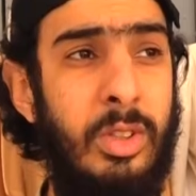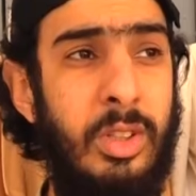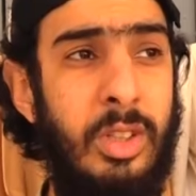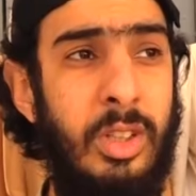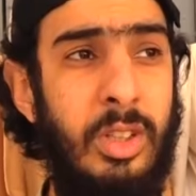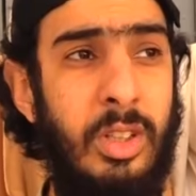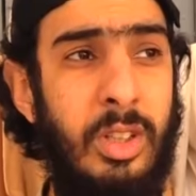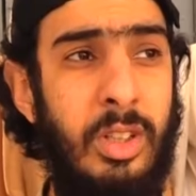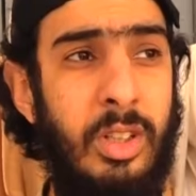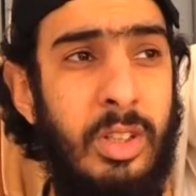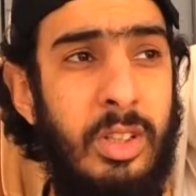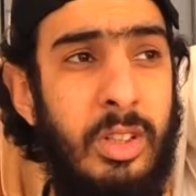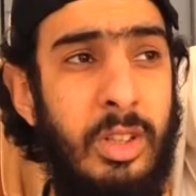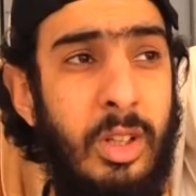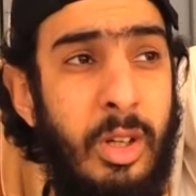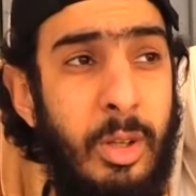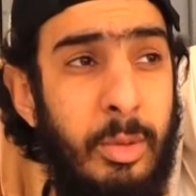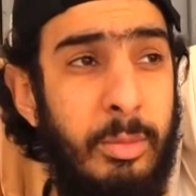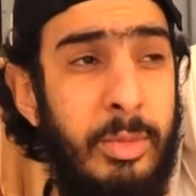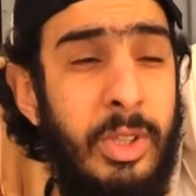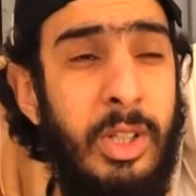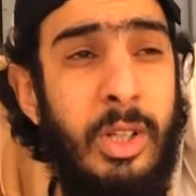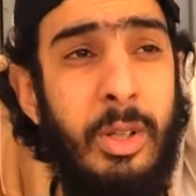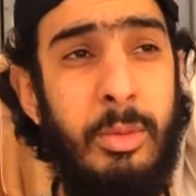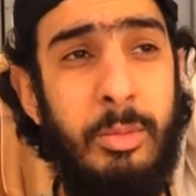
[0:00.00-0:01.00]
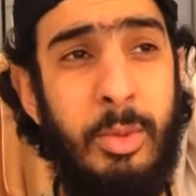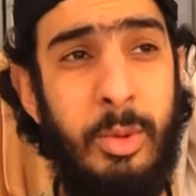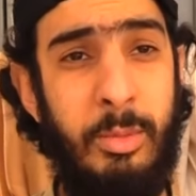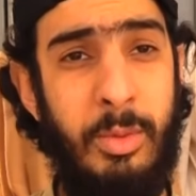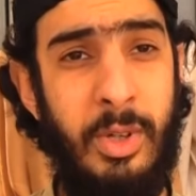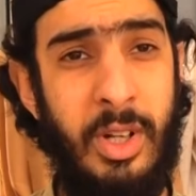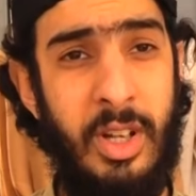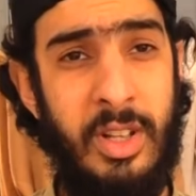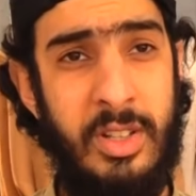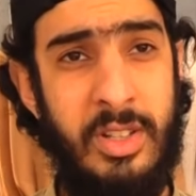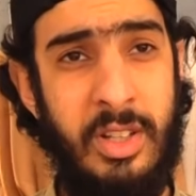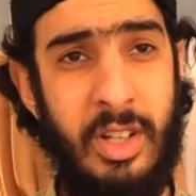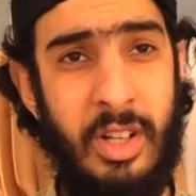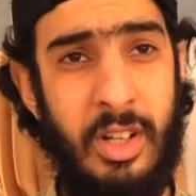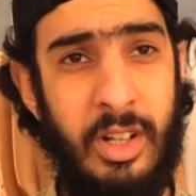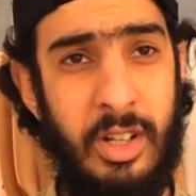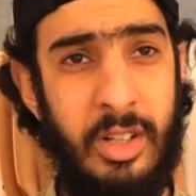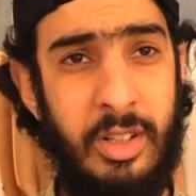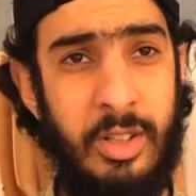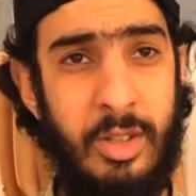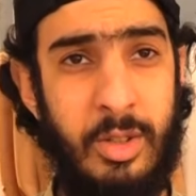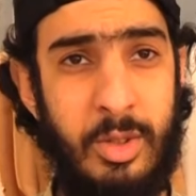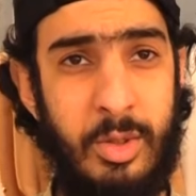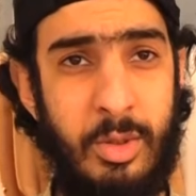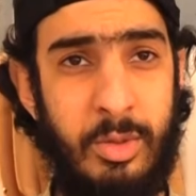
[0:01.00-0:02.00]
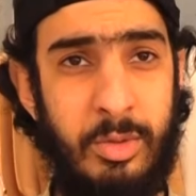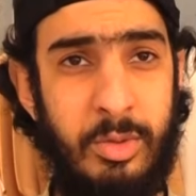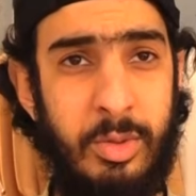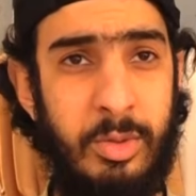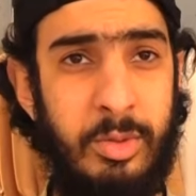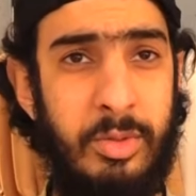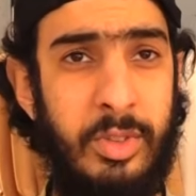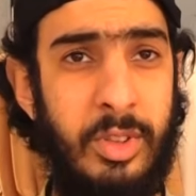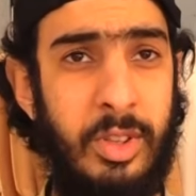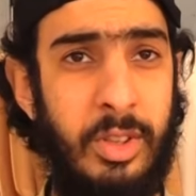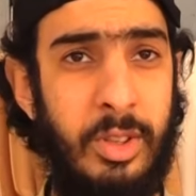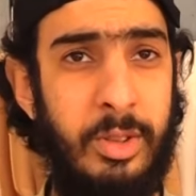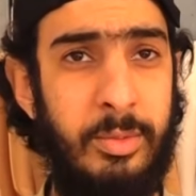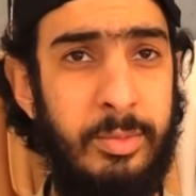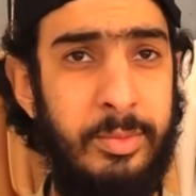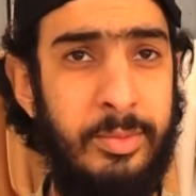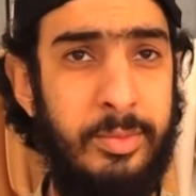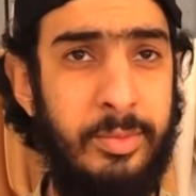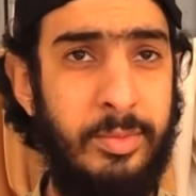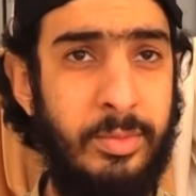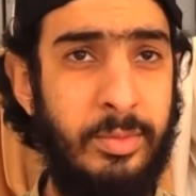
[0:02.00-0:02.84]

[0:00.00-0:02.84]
اللي راهم يلعبوا بالاسعار انا نشوفوا فيهم